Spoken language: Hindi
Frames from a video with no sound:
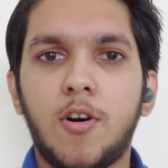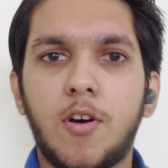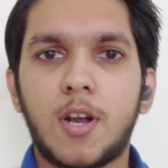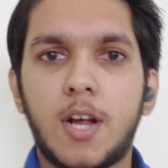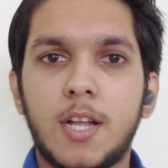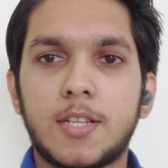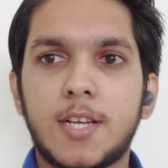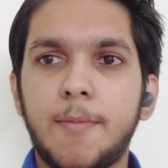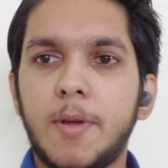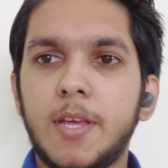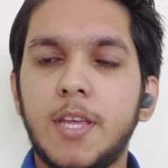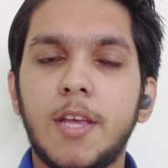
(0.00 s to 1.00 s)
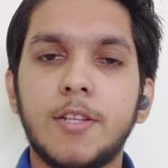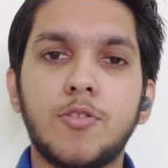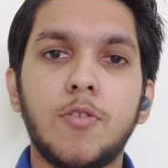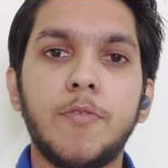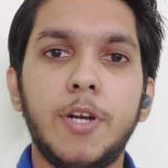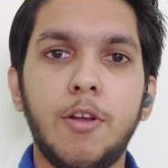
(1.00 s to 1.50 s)
और आज का मैं ये
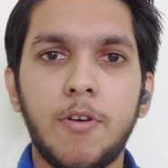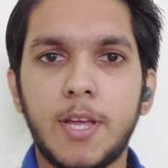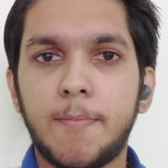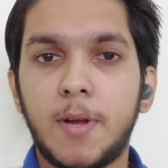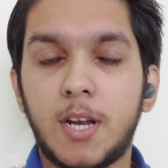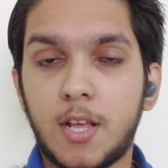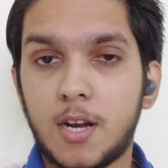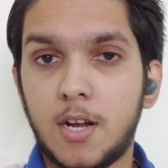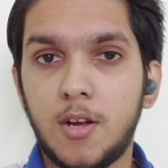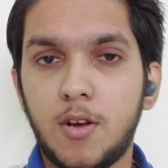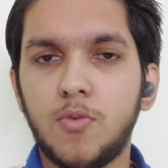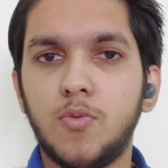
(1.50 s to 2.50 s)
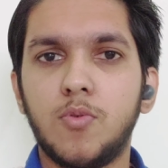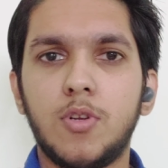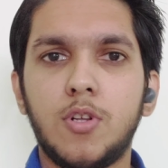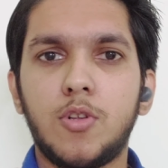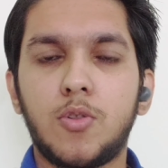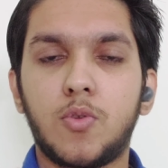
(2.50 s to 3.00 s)
जो वीडियो है बना रहा हूँ
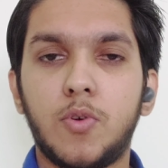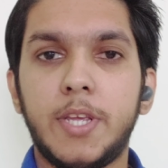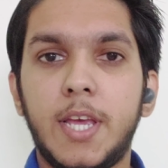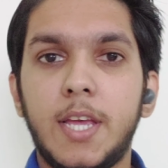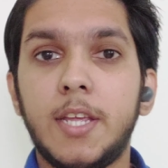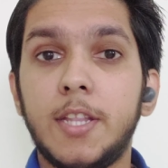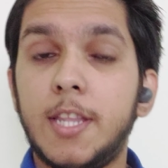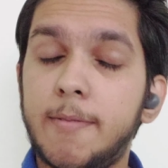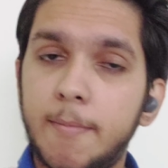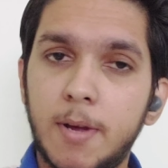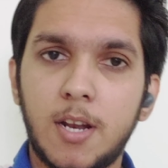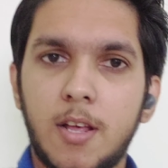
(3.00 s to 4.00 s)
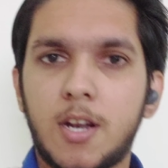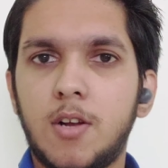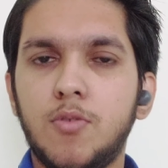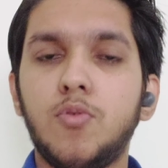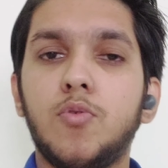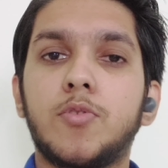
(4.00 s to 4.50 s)
तो ये हिंदी में बना रहा
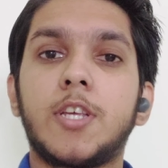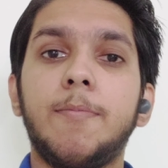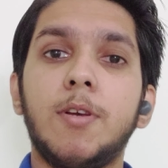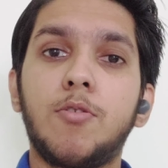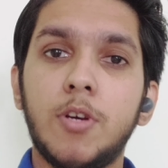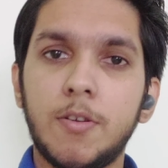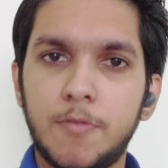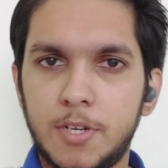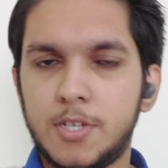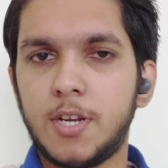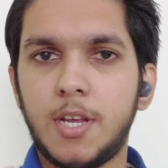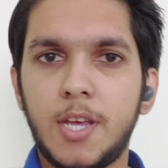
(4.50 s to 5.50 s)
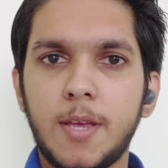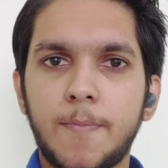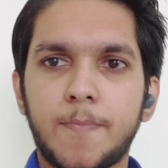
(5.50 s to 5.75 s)
हूँ उसकी भी कोई वजह है